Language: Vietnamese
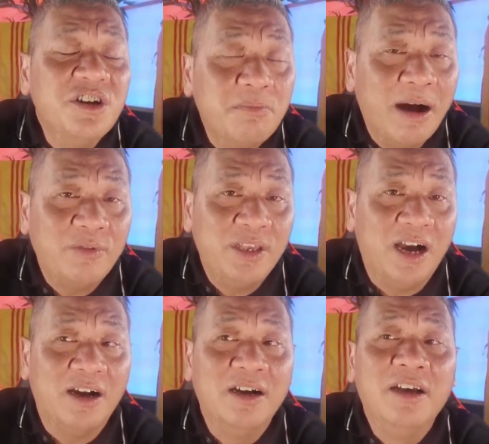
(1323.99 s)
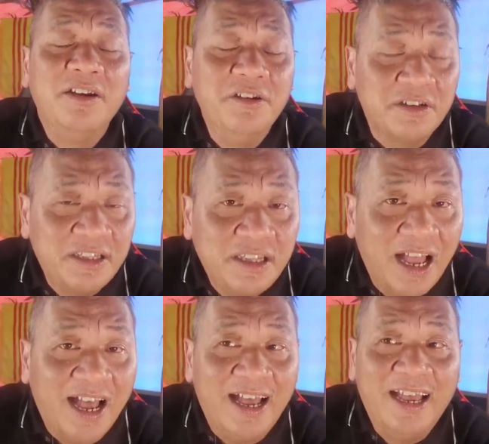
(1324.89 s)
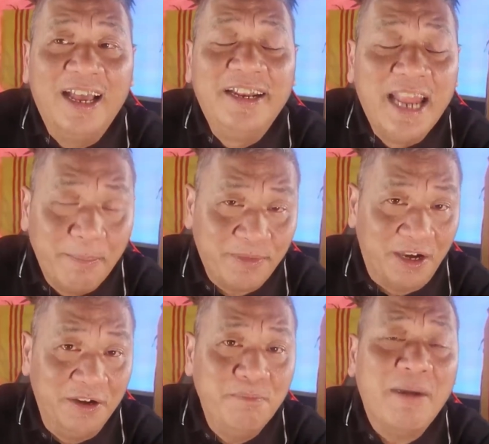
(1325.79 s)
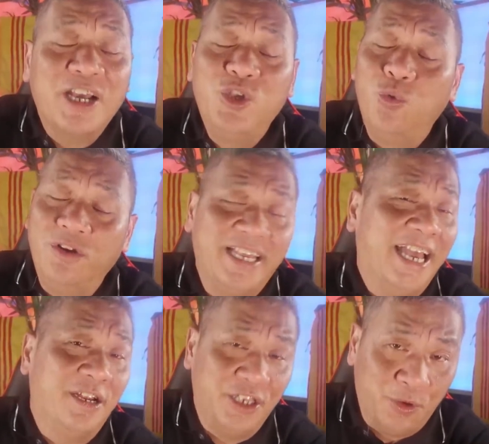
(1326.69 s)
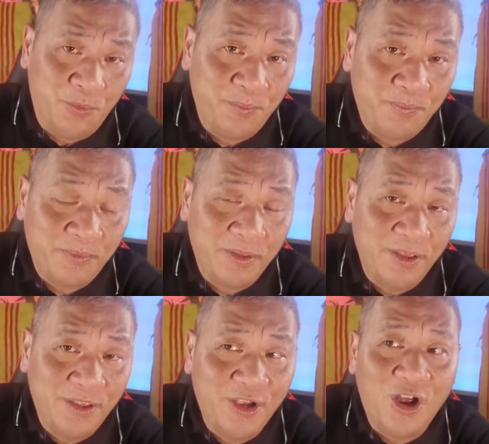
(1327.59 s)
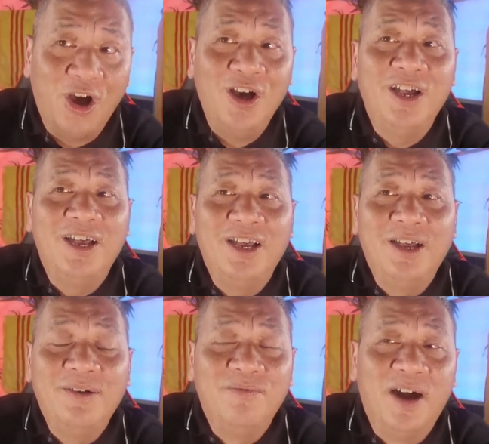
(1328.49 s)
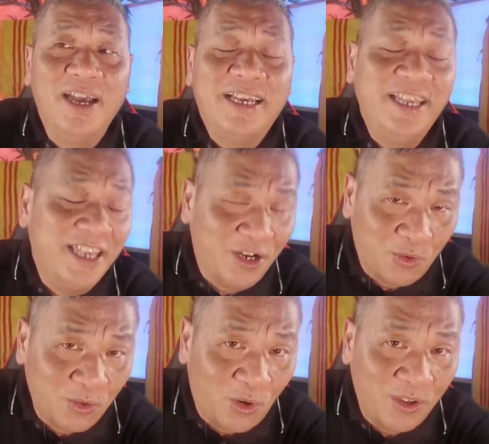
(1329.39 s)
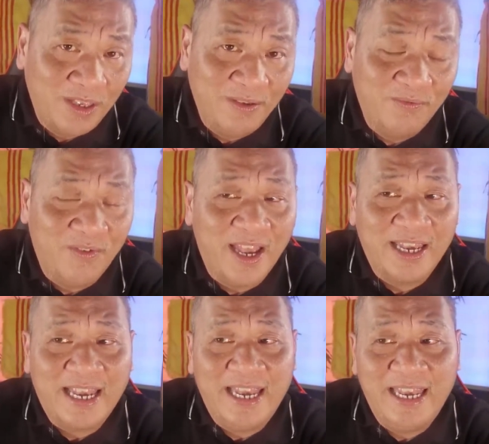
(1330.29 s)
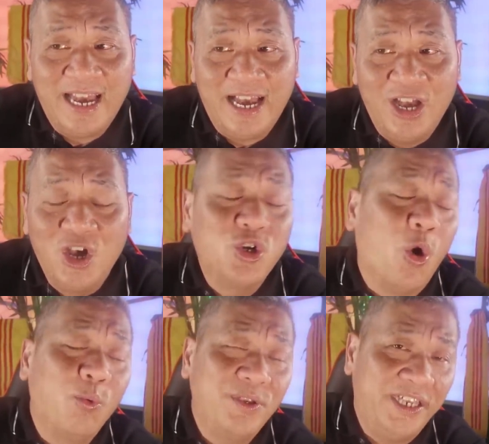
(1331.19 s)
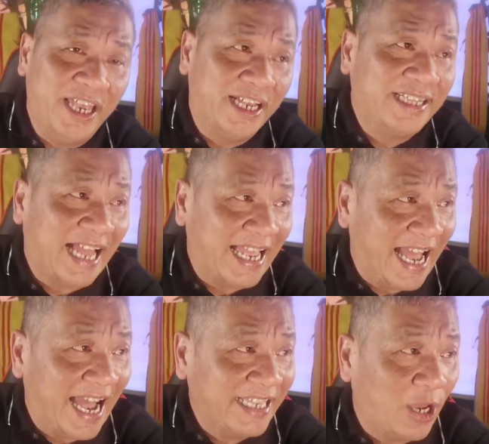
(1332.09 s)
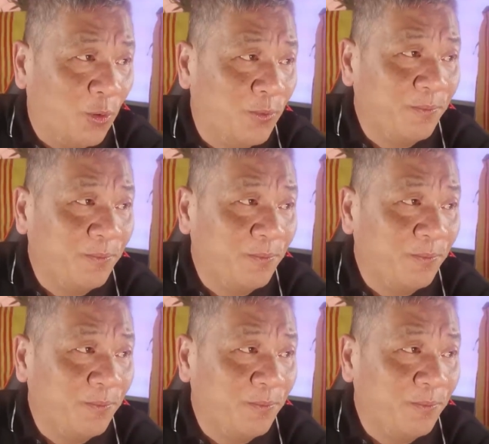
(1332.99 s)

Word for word: bao giờ được à, nếm thử mặc dù được nghe rất nhiều. Do đó, với cái nhìn của tôi về cái à, cục diện tại Á Châu